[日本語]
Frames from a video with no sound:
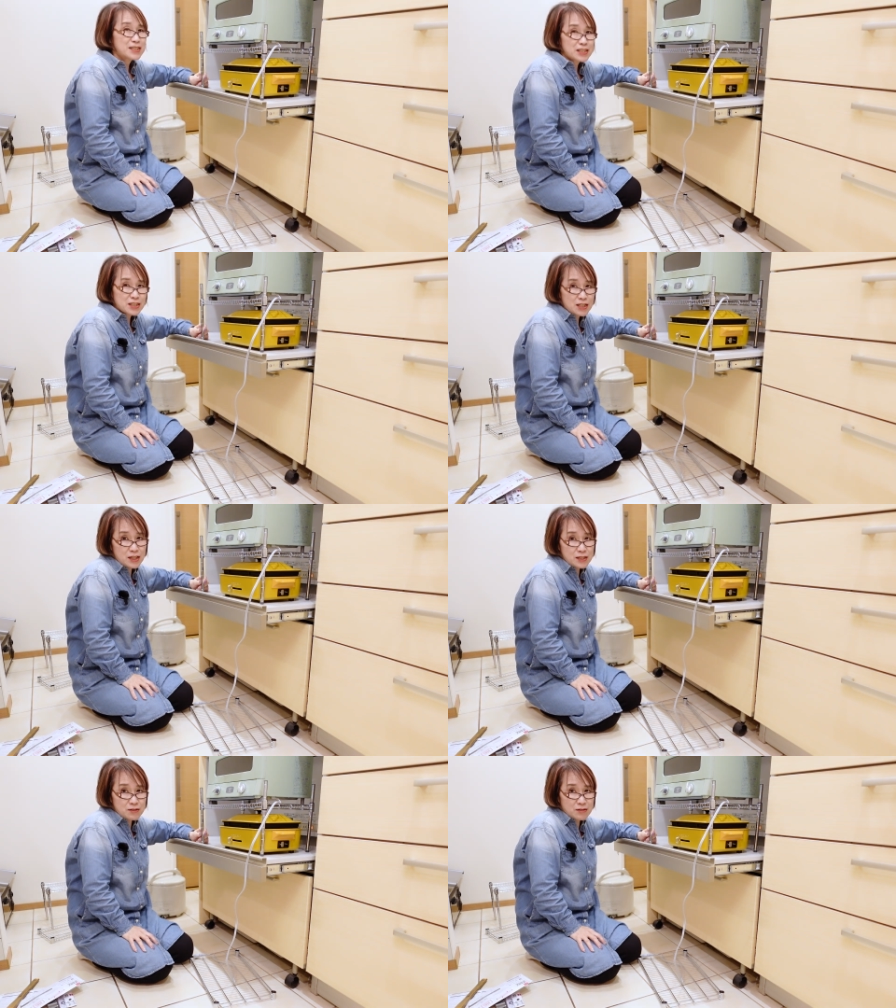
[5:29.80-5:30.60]
下
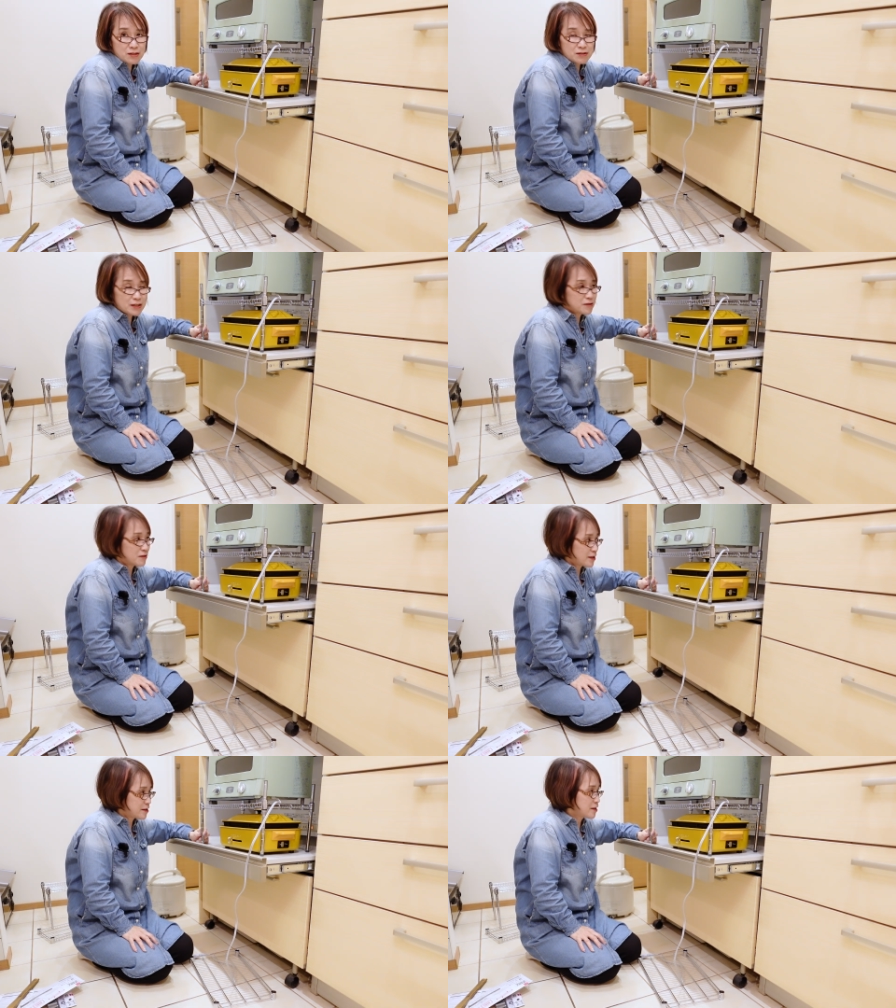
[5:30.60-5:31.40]
につけるやつ
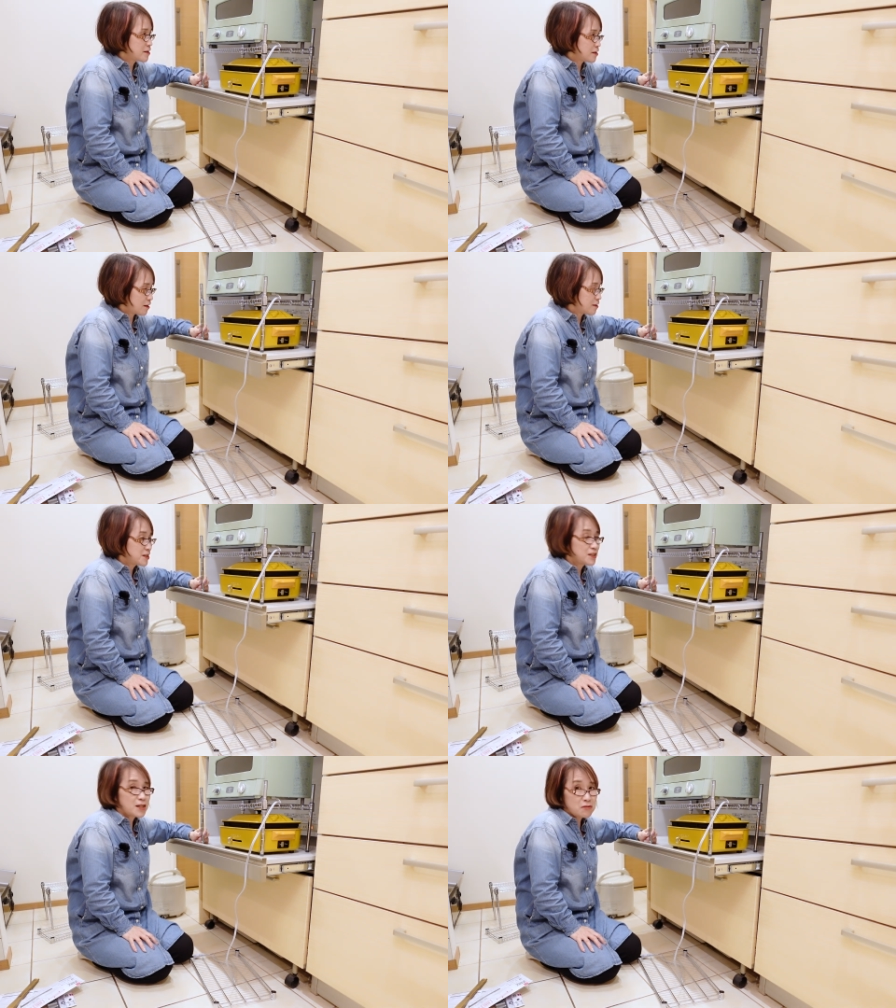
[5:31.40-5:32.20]
が先や、
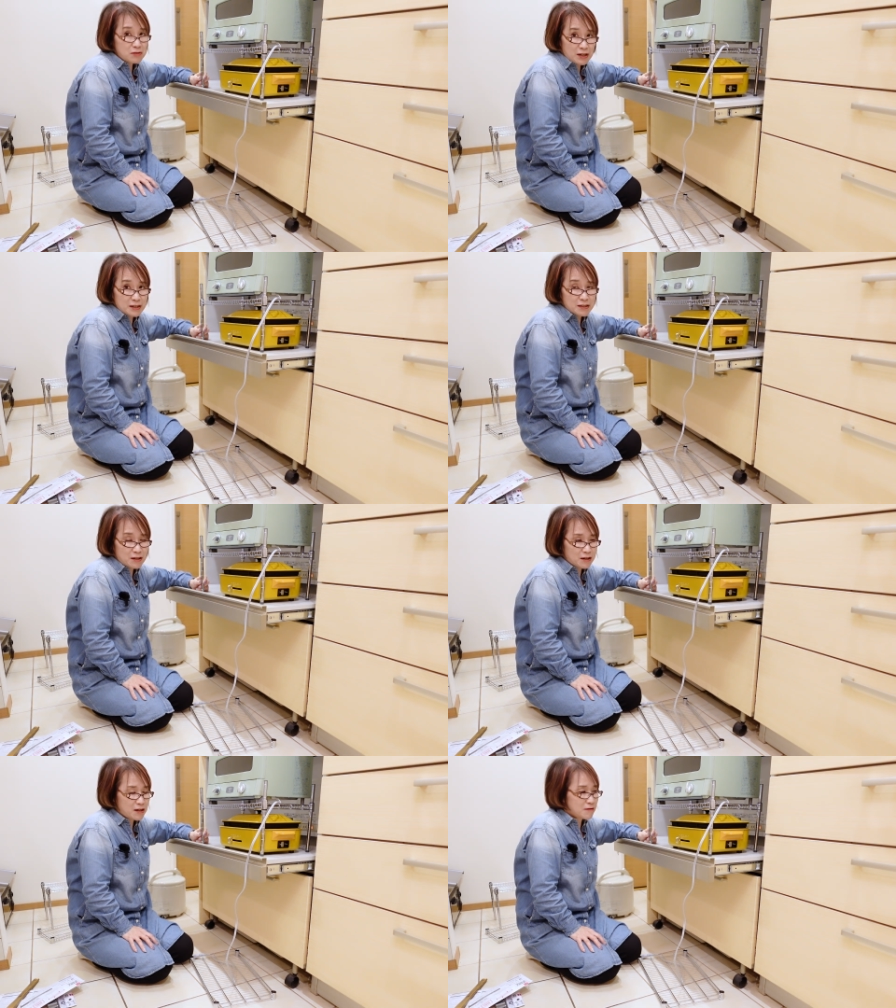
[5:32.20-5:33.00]
下の高さ
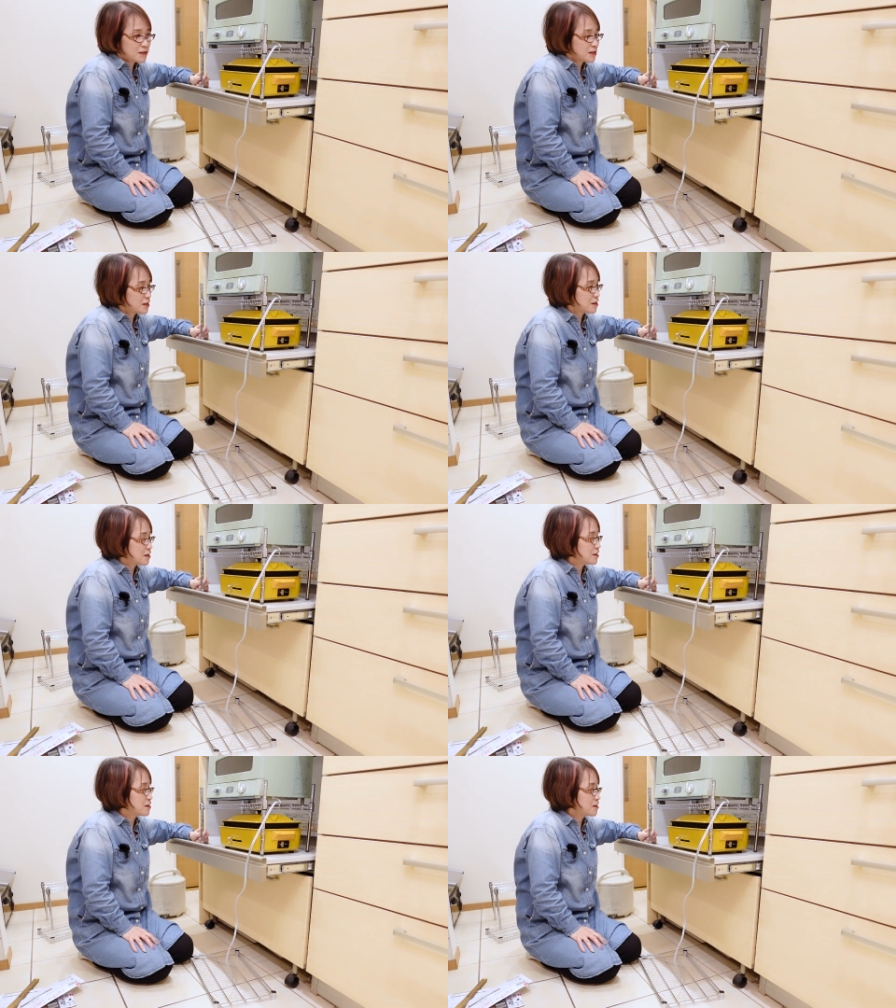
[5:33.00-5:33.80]
から合わせやなあ
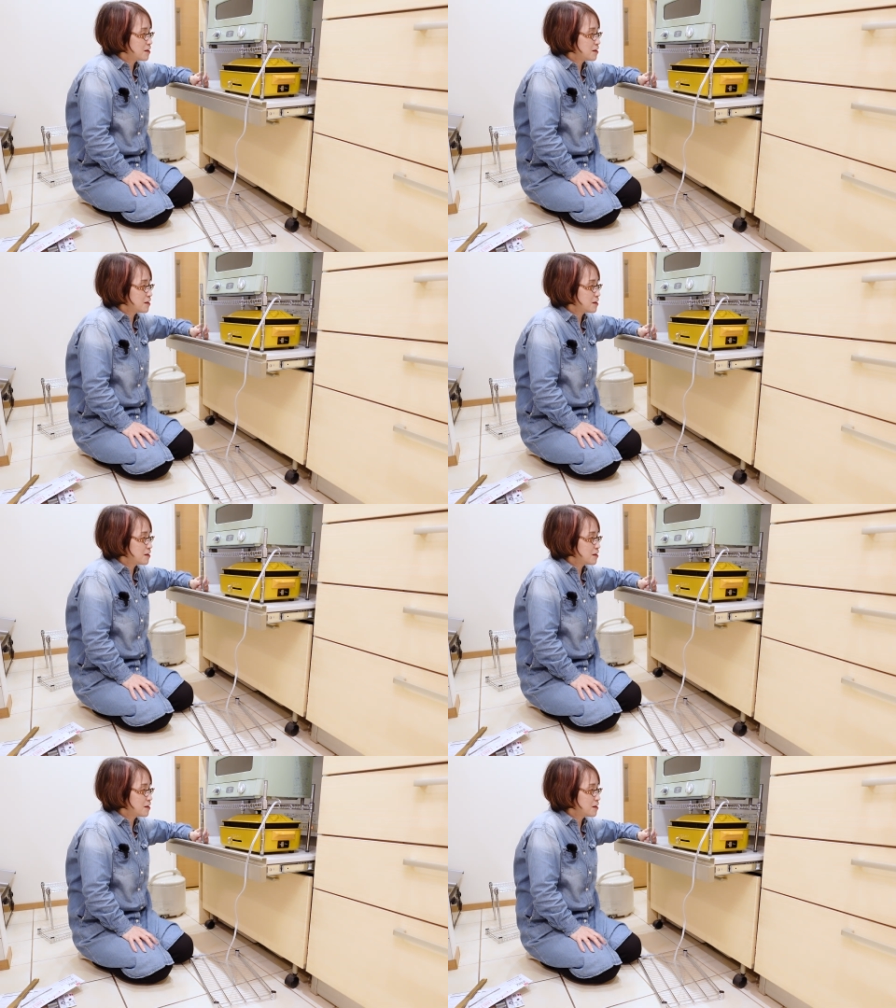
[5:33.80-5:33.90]
かんねん